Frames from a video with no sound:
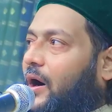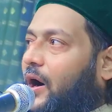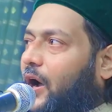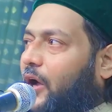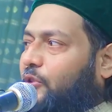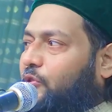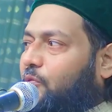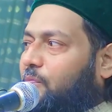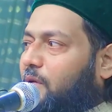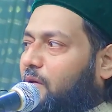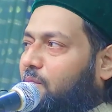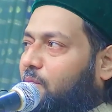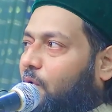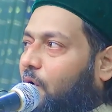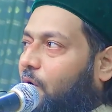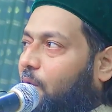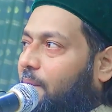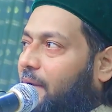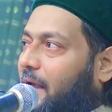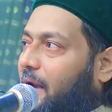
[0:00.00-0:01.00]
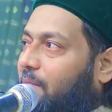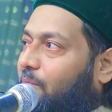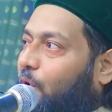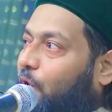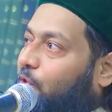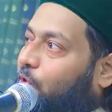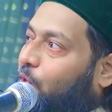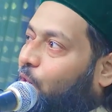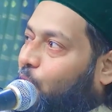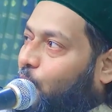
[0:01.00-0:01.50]
হয় তুমি মোমের
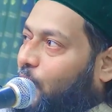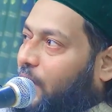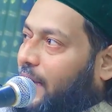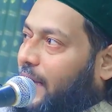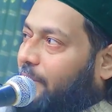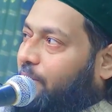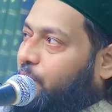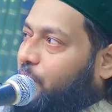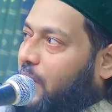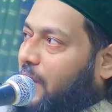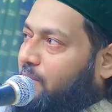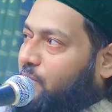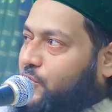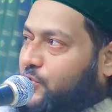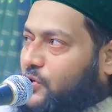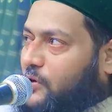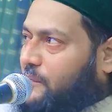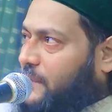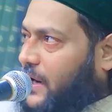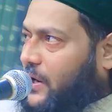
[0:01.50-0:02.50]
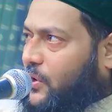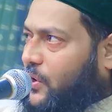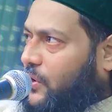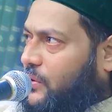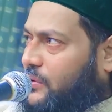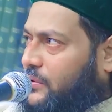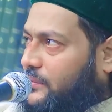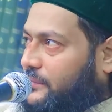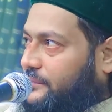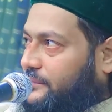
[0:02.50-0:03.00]
মতো গোলে পুরা মুসলমান
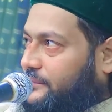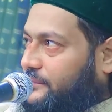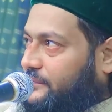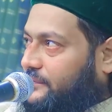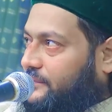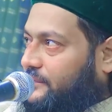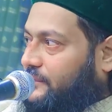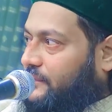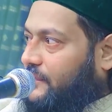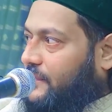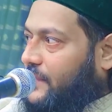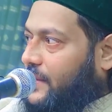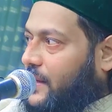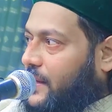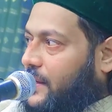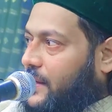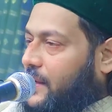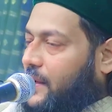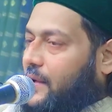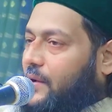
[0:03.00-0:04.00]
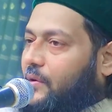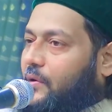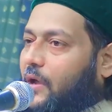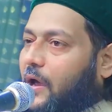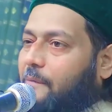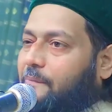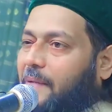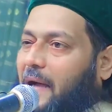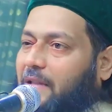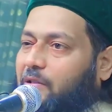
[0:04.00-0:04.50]
হও
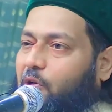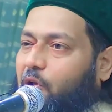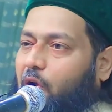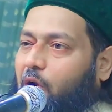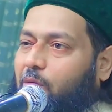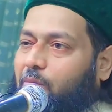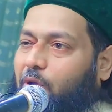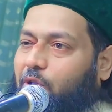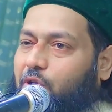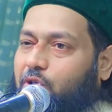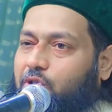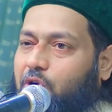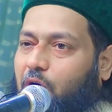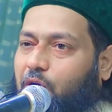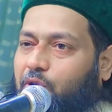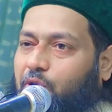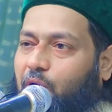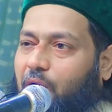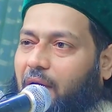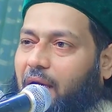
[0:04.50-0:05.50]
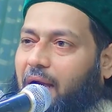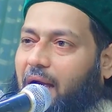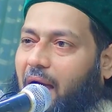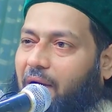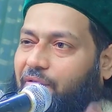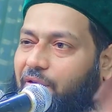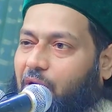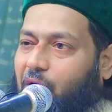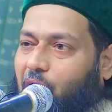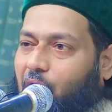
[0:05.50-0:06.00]
নয় পাথরের মতো শক্ত হয়ে
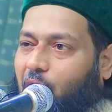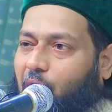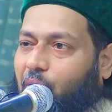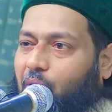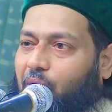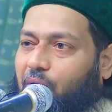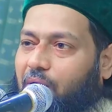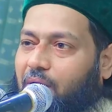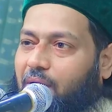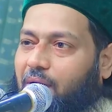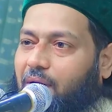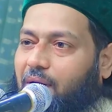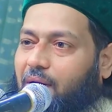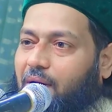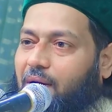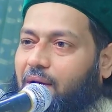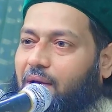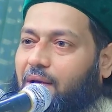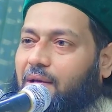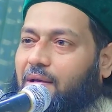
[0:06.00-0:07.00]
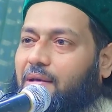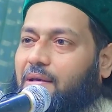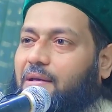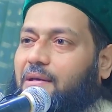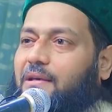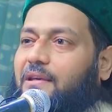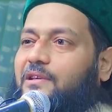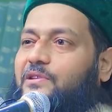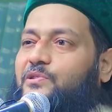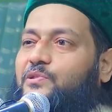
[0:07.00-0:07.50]
কাফের হও
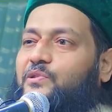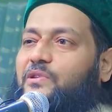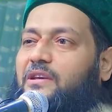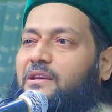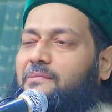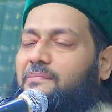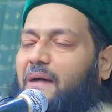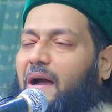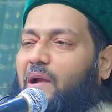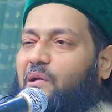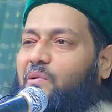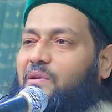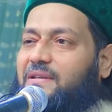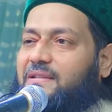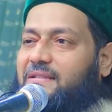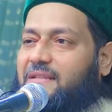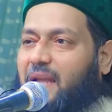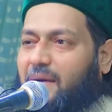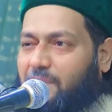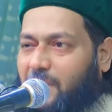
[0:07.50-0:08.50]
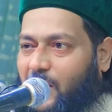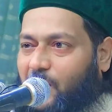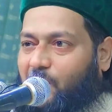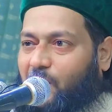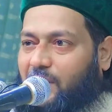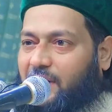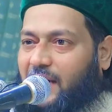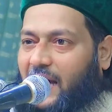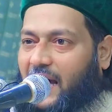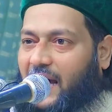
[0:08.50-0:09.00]
কিছু ইমান ও ইসলামের
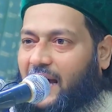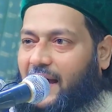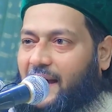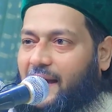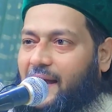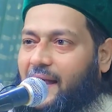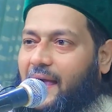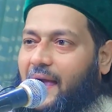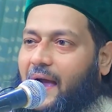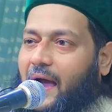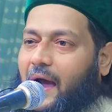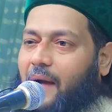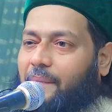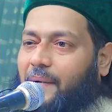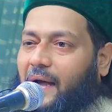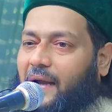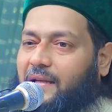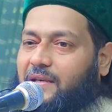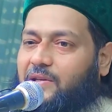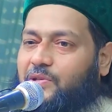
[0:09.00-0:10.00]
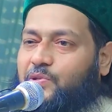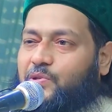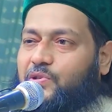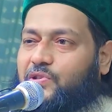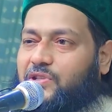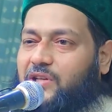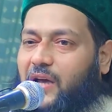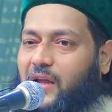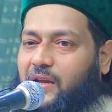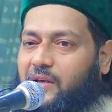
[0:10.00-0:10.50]
কথা আবার কিছু
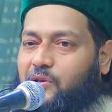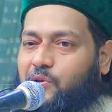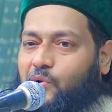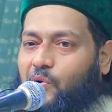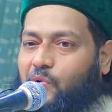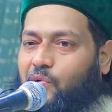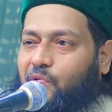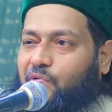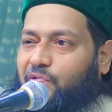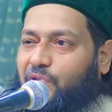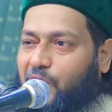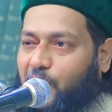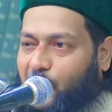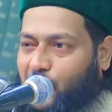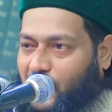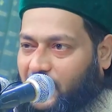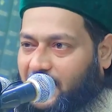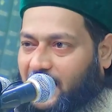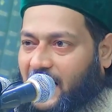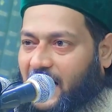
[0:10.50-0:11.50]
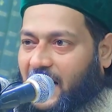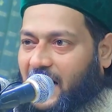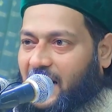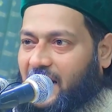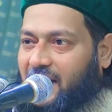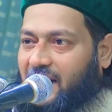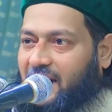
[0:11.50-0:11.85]
শেরকীয় পুফুরি কথা